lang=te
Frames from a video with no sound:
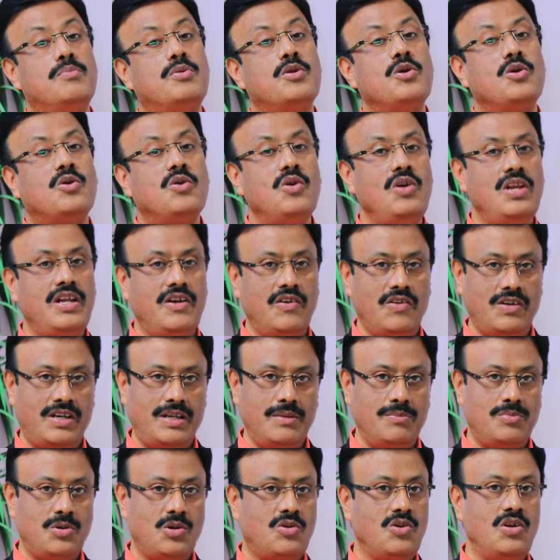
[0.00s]
బ్రొకోలీ ఒకటి
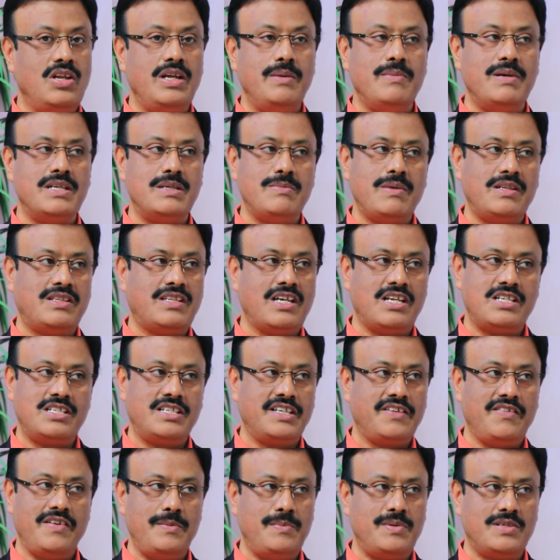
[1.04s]
బ్రొకోలీ మధ్య మనం
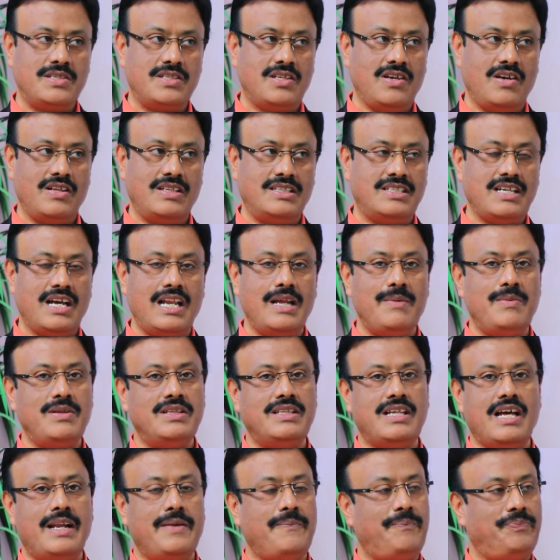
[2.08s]
తరచుగా వినిపిస్తాం
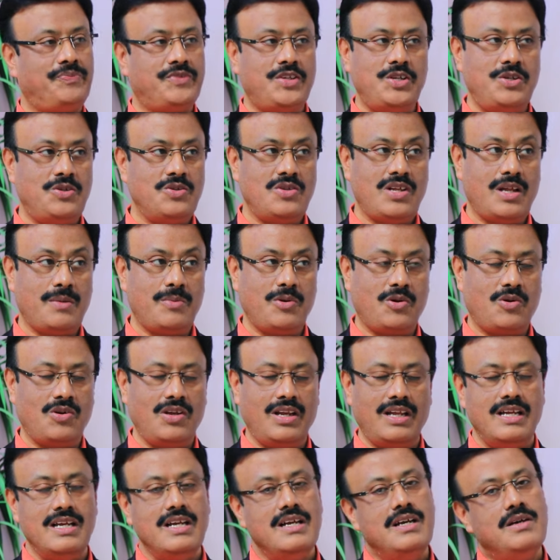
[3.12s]
చాలామంది దానం తింటున్నారు
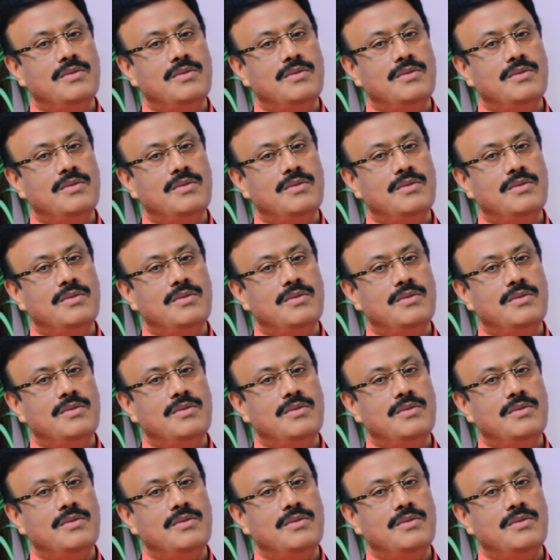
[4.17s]
బ్రొకోలీ